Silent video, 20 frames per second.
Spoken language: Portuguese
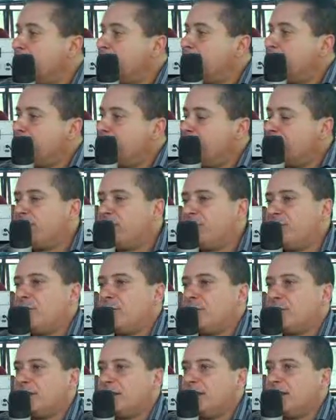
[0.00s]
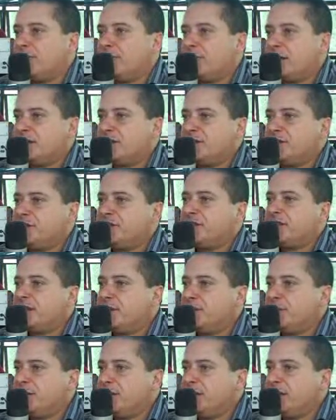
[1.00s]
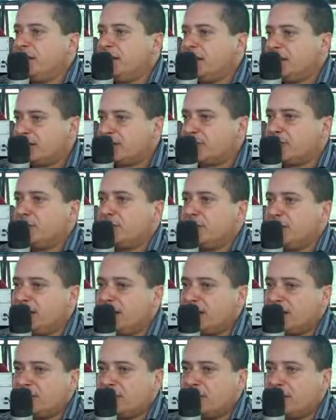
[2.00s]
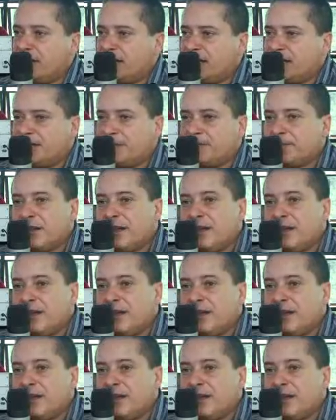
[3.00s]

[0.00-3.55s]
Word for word: o primeiro foco dele foi a gente distribuir nas comunidades rurais.